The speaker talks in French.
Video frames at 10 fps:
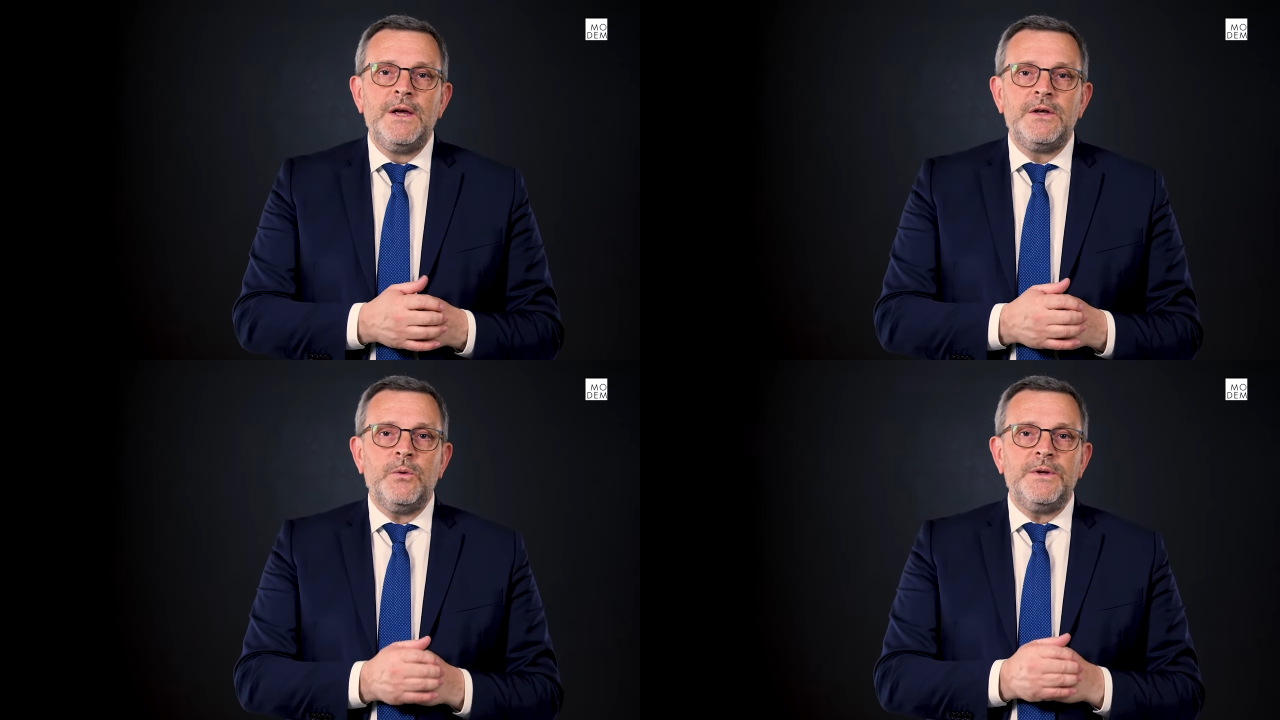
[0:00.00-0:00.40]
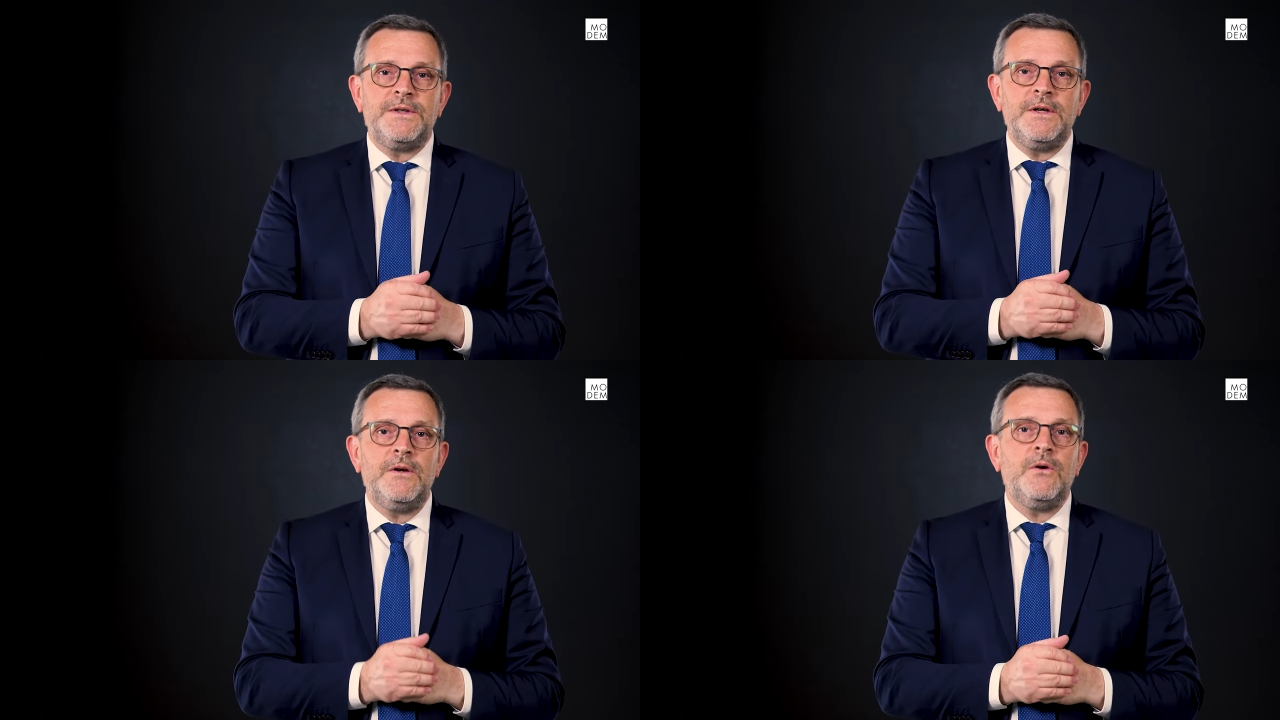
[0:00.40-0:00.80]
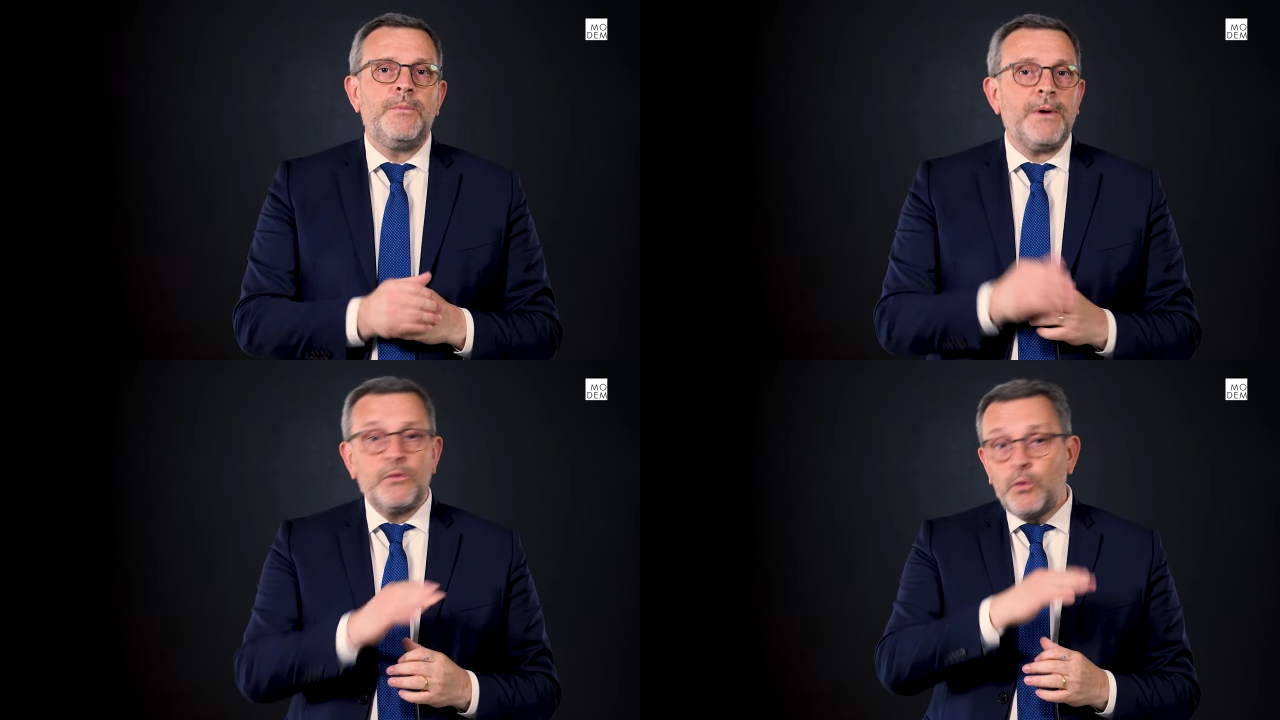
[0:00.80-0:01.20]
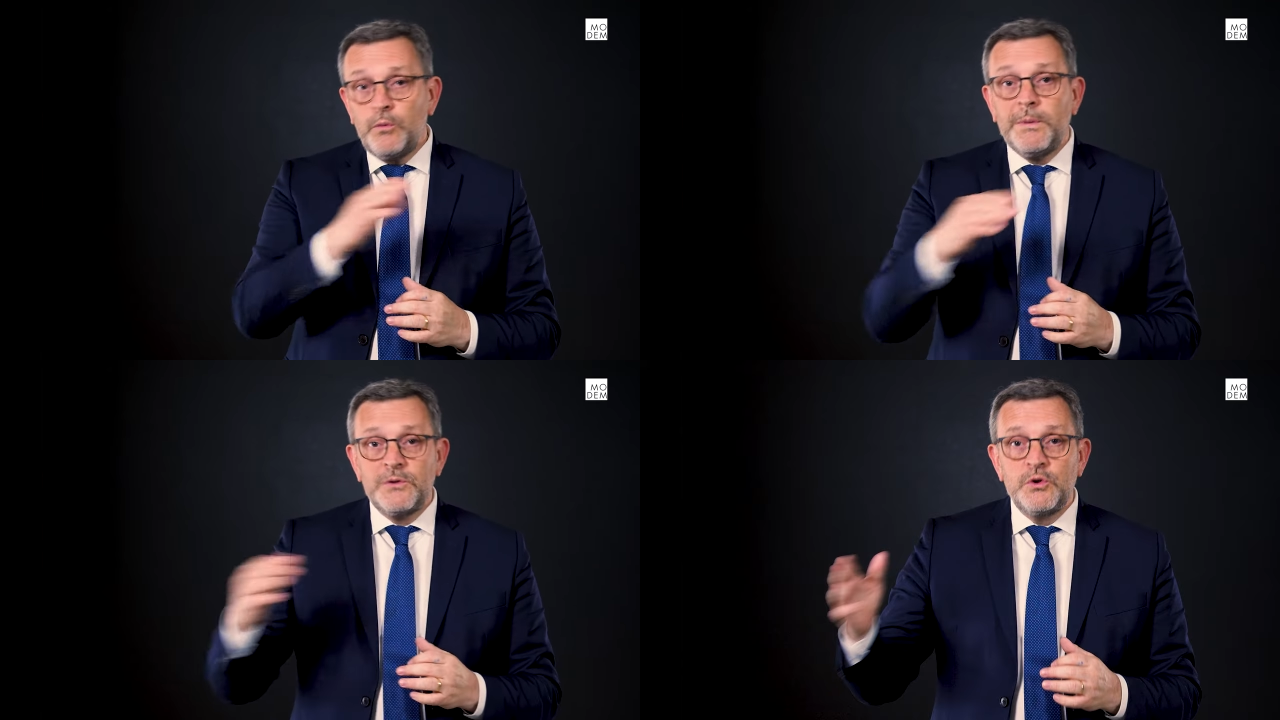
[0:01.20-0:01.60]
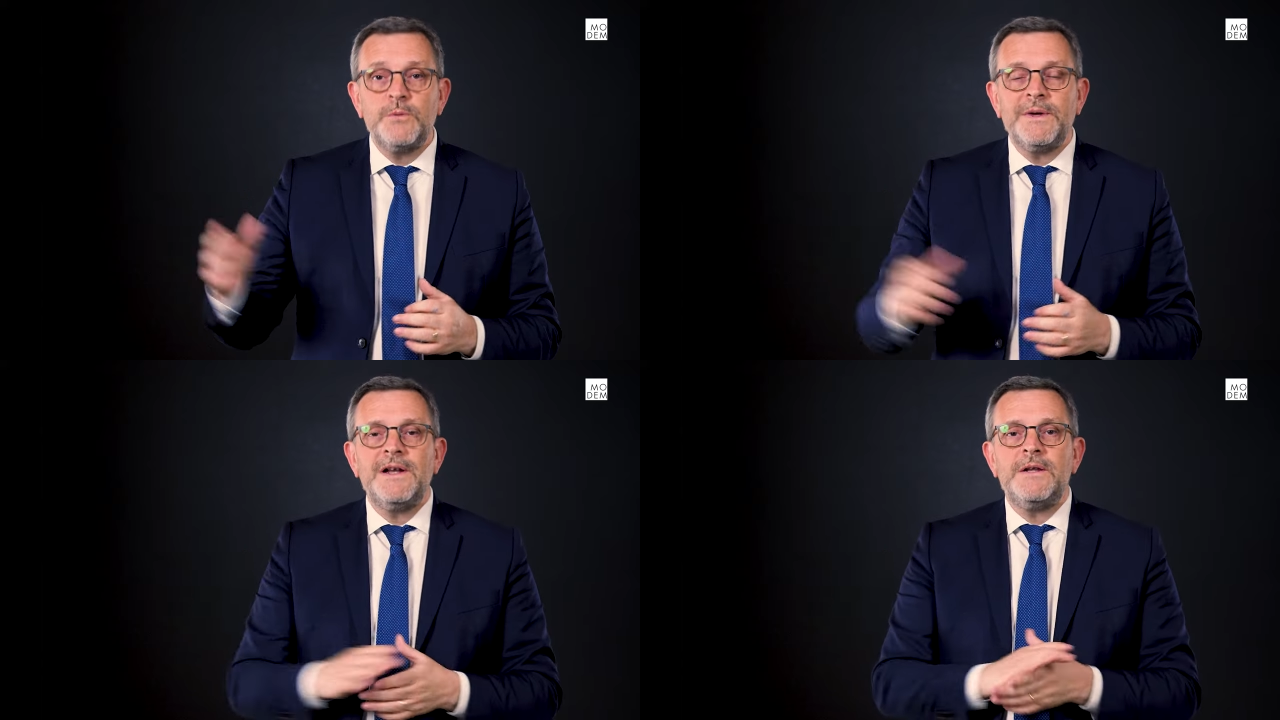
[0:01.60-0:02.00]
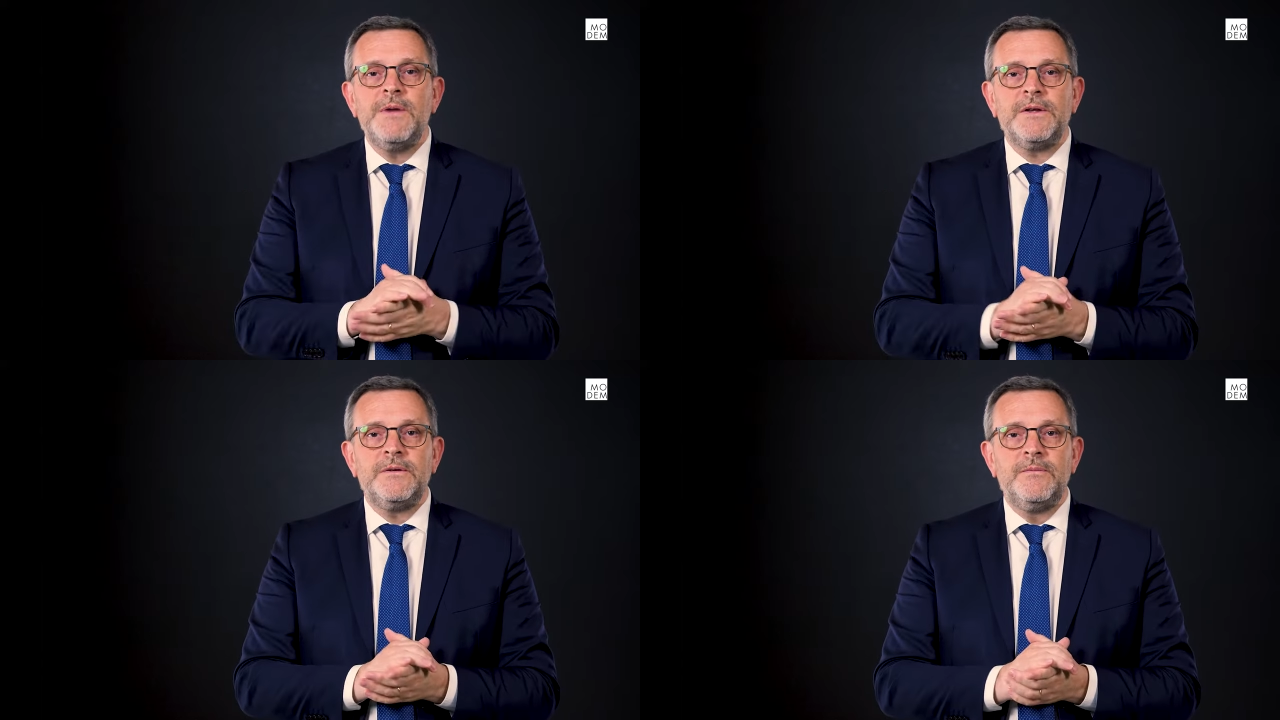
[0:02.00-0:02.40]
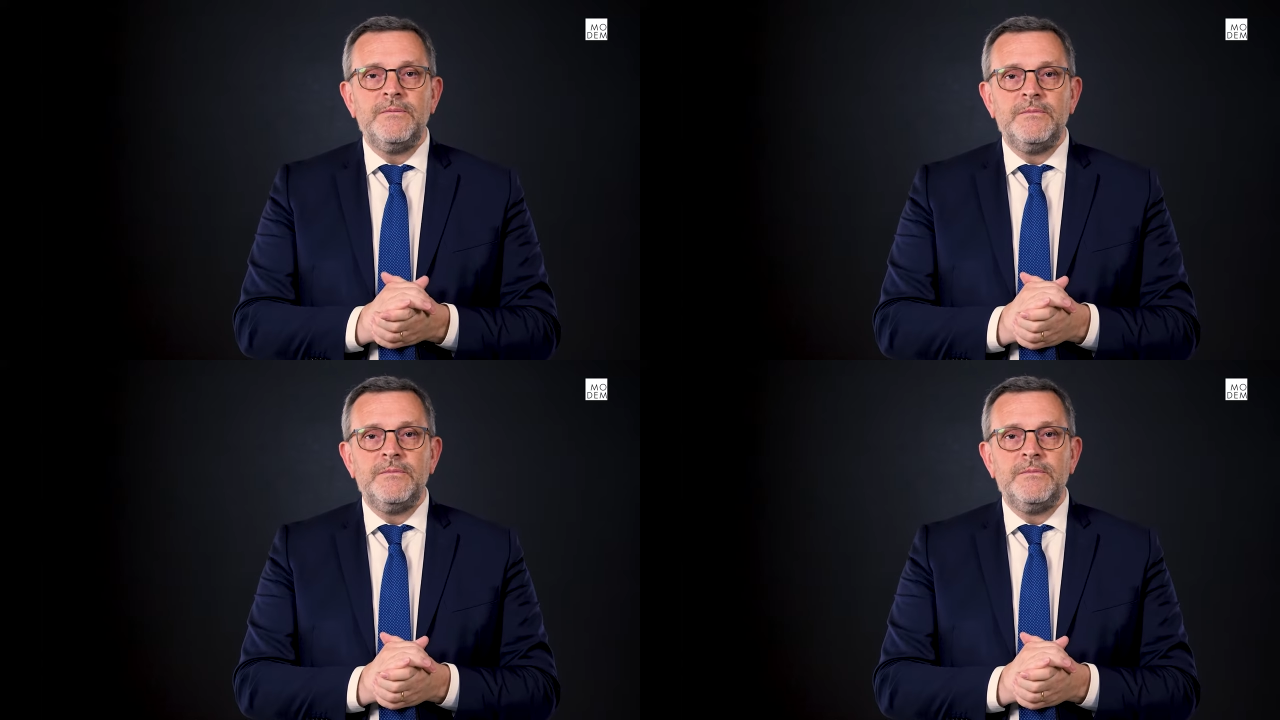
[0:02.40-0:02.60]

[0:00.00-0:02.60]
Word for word: qui ont été euh, parcourus par ce chemin de la liberté.